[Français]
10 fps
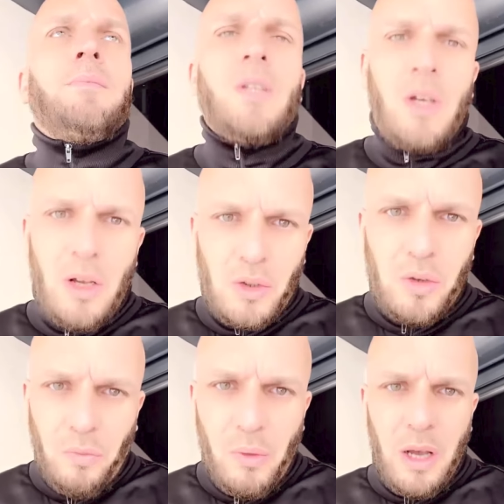Quand tu
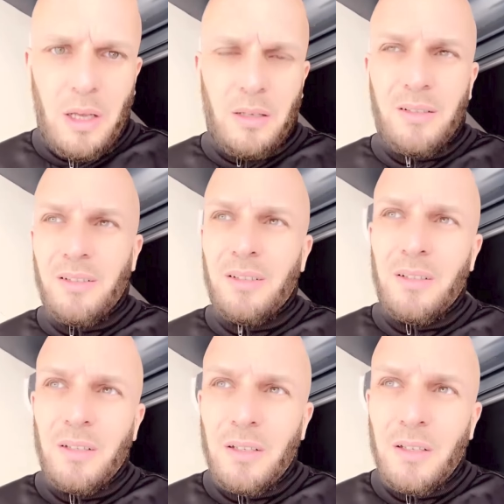vois
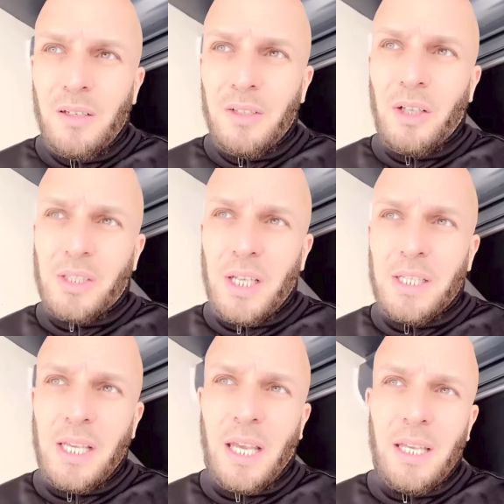dans cette
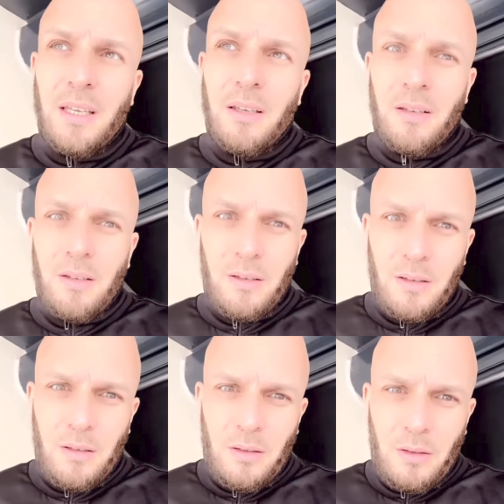série
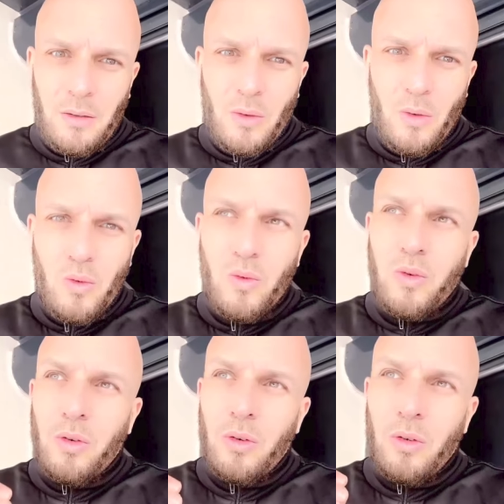où
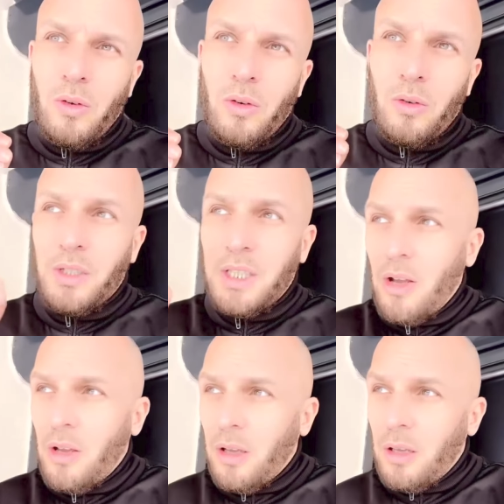le
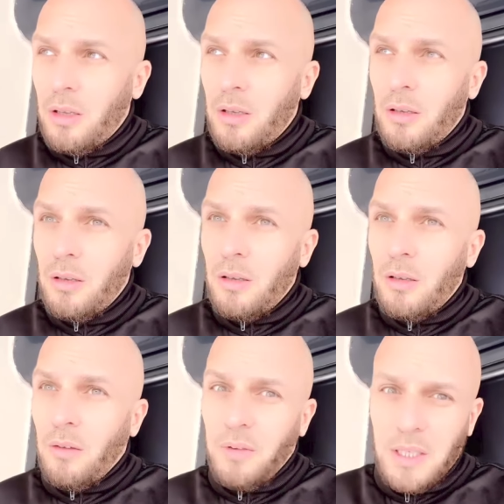dealer
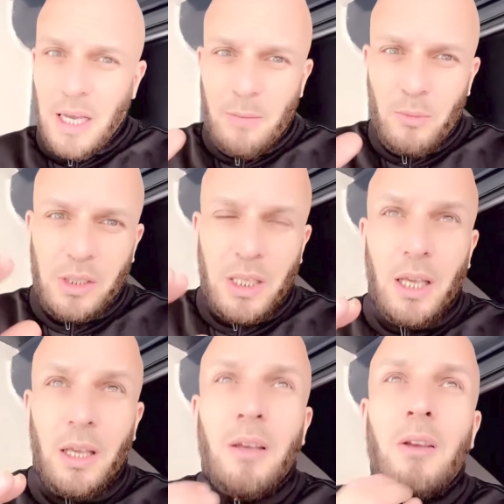finit à la
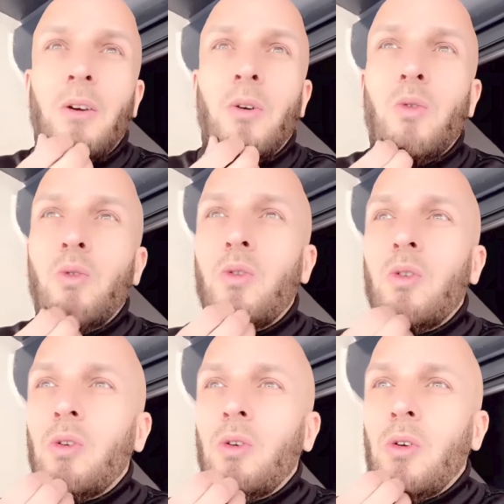mosquée, où
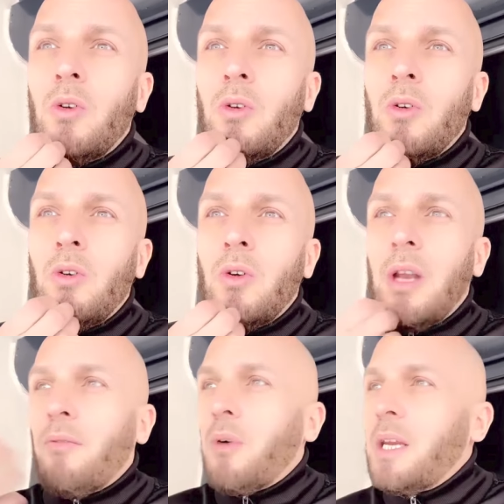
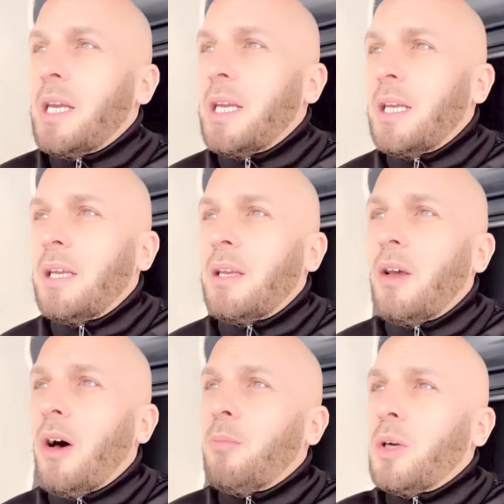la voilée
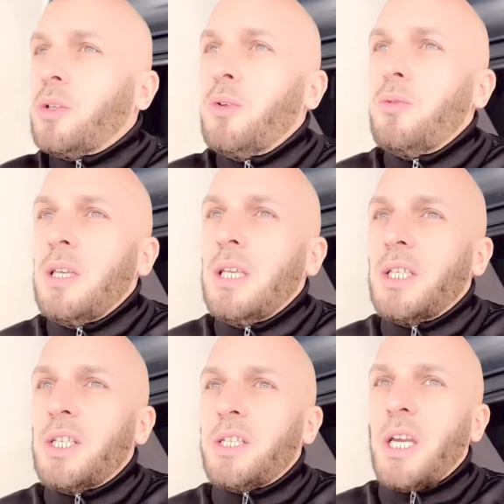en boîte de nuit
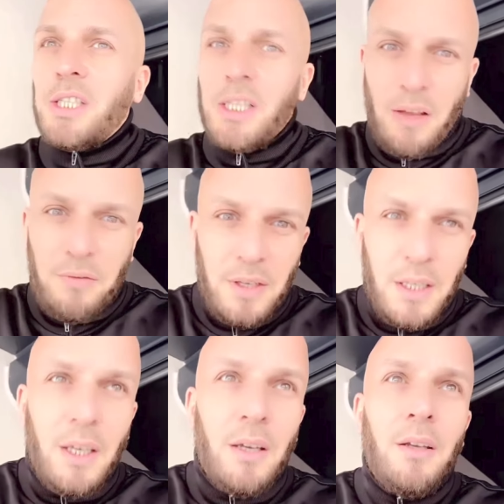cherchait sa fille,